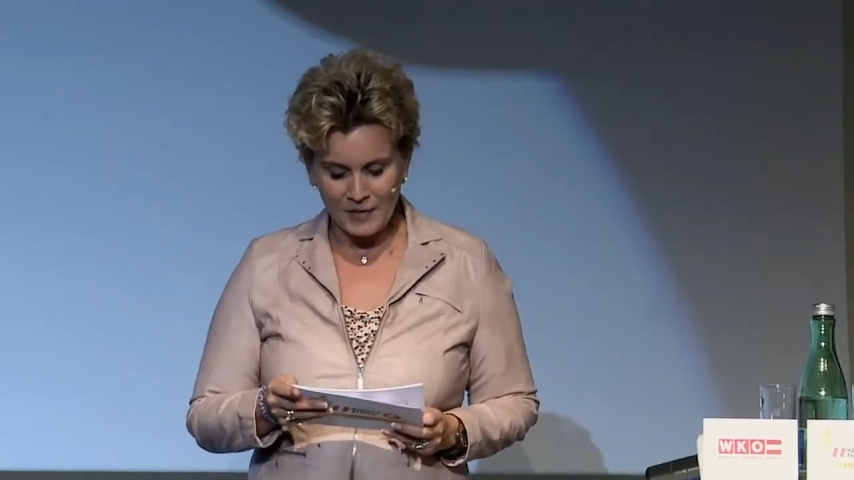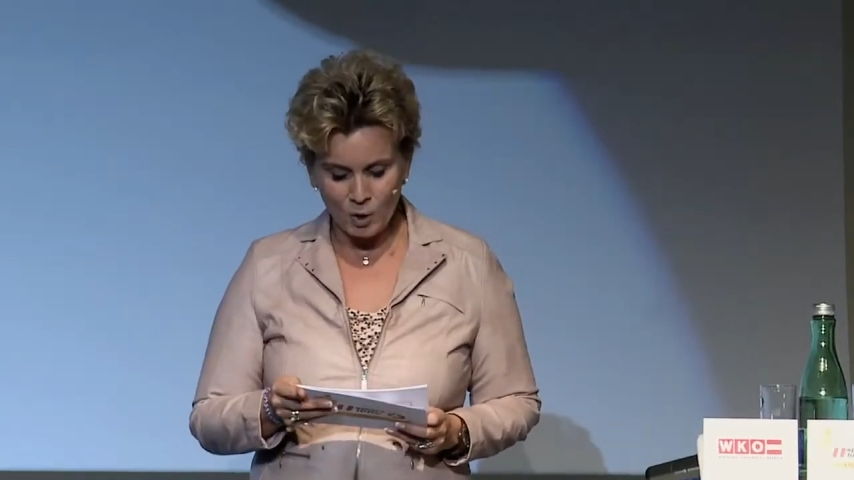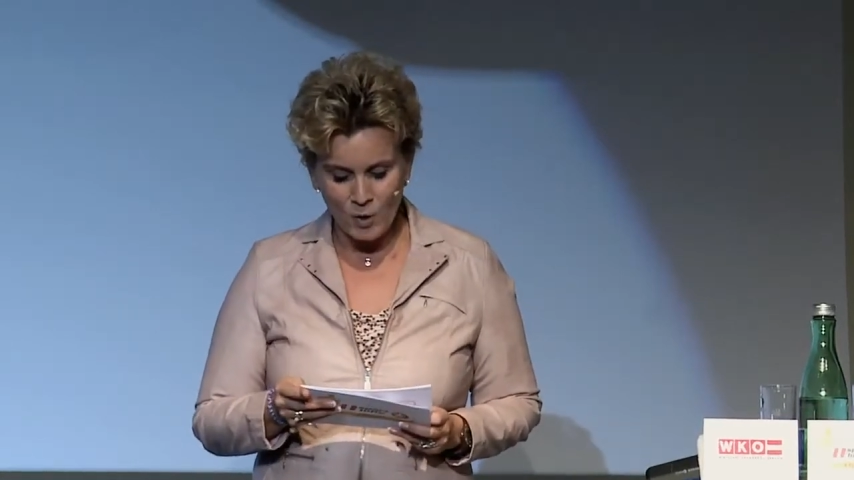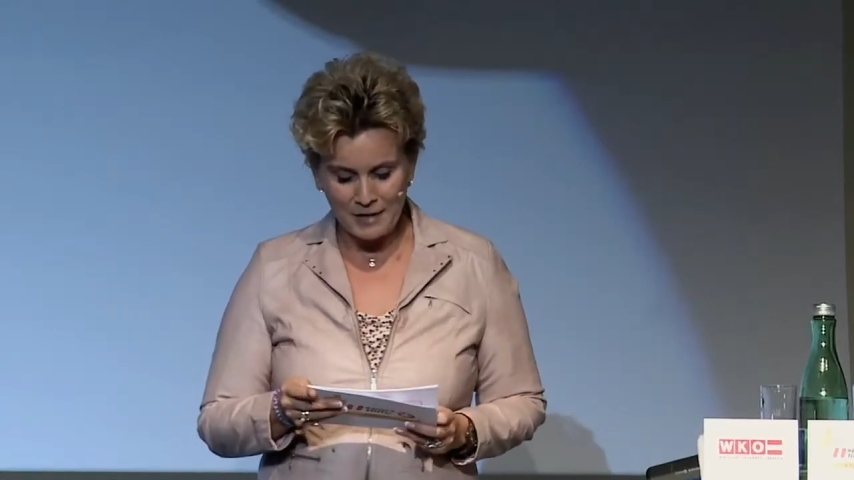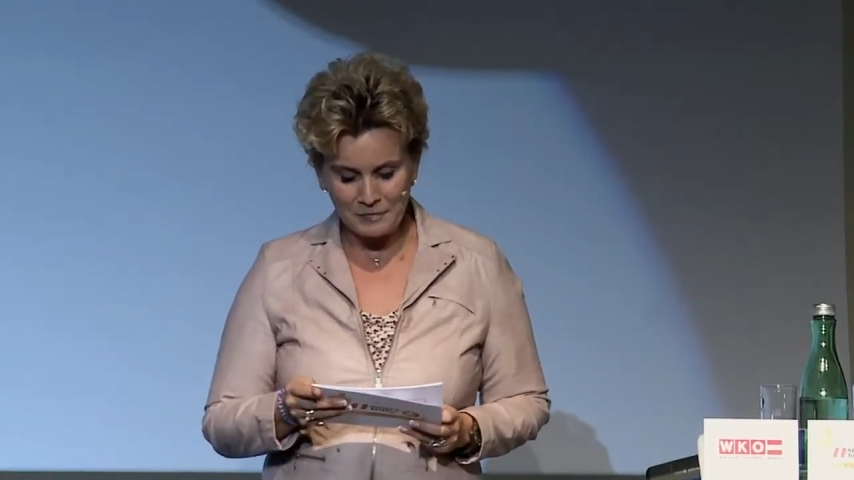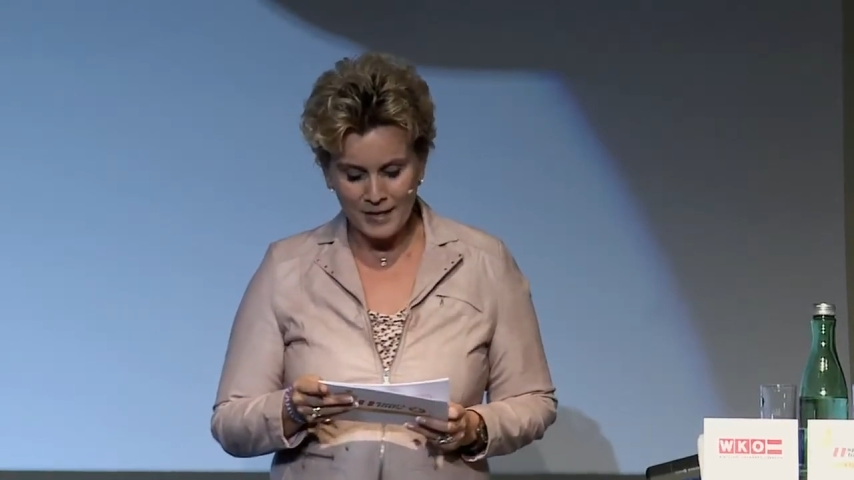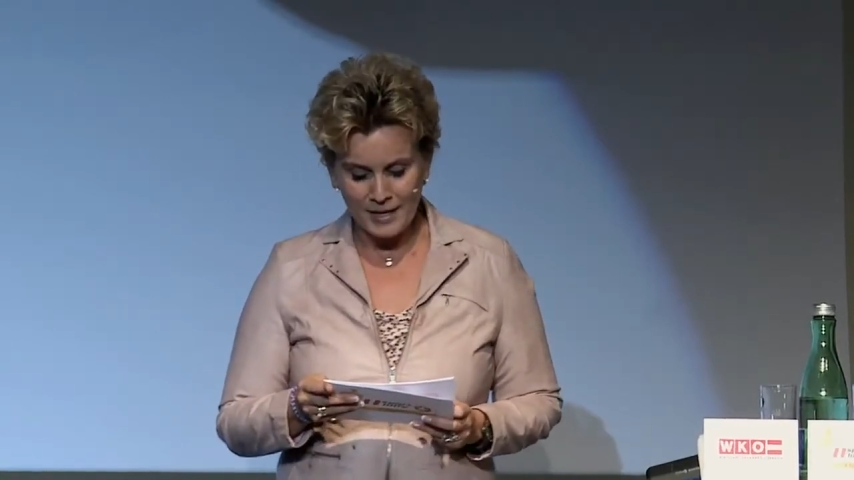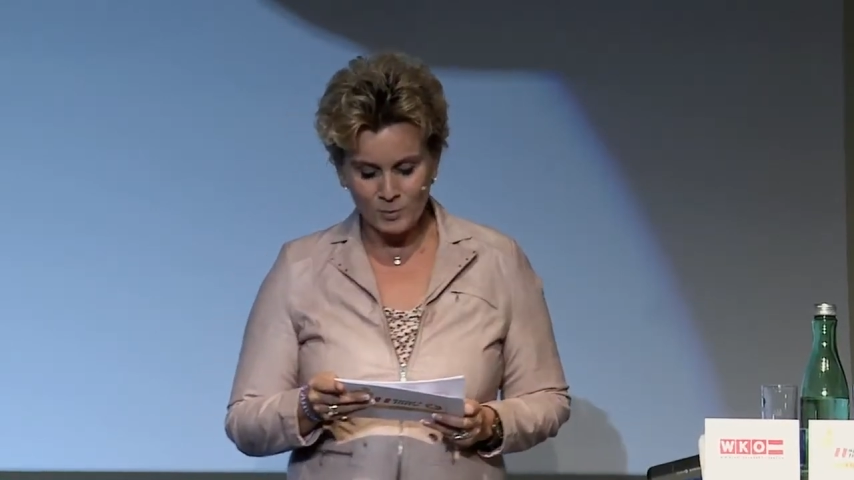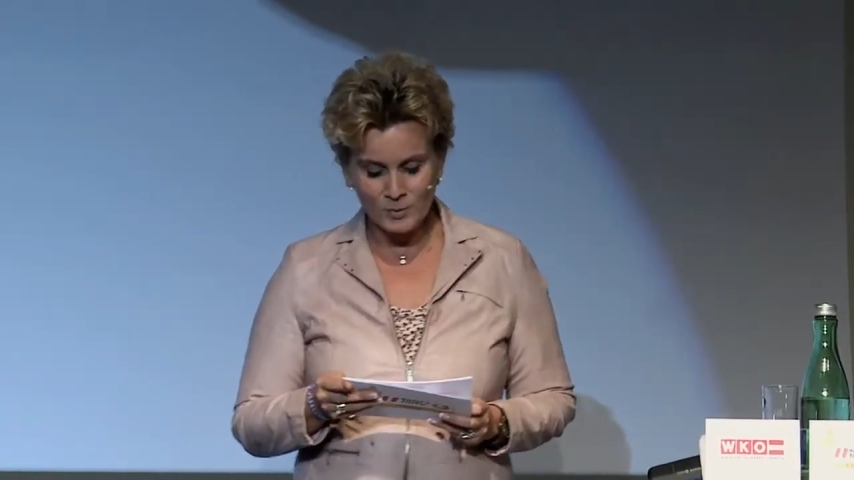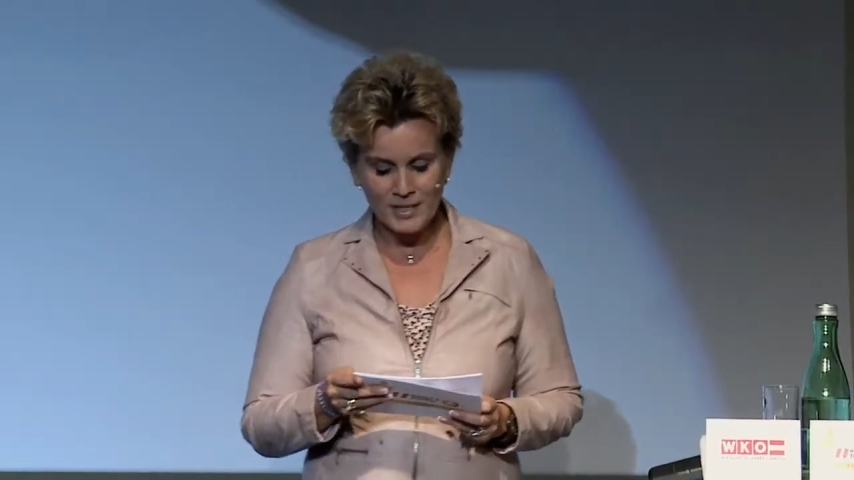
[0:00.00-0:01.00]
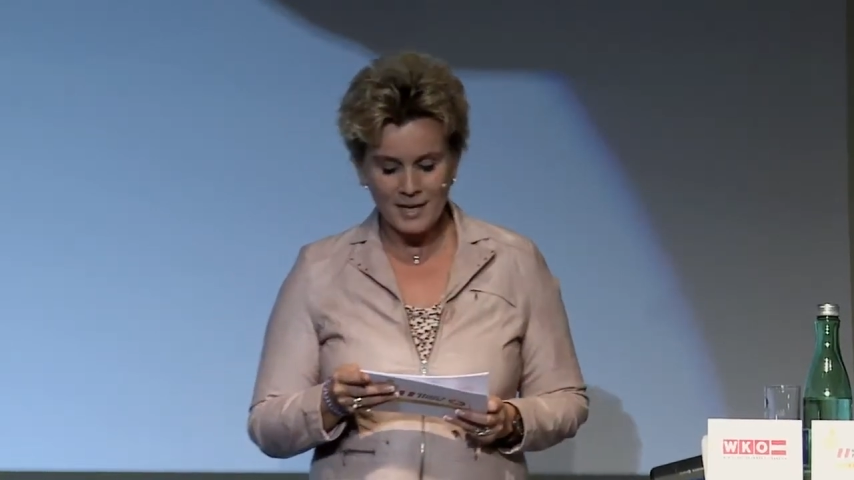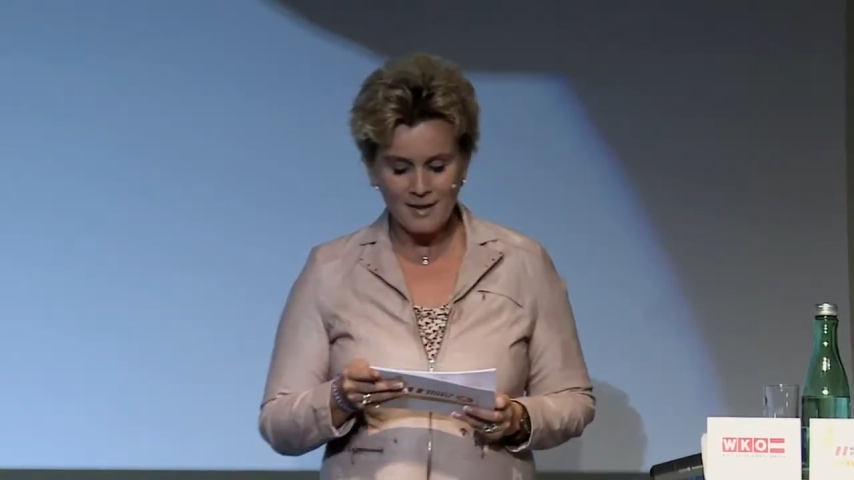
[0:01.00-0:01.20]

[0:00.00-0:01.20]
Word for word: Kornfeind und Herrn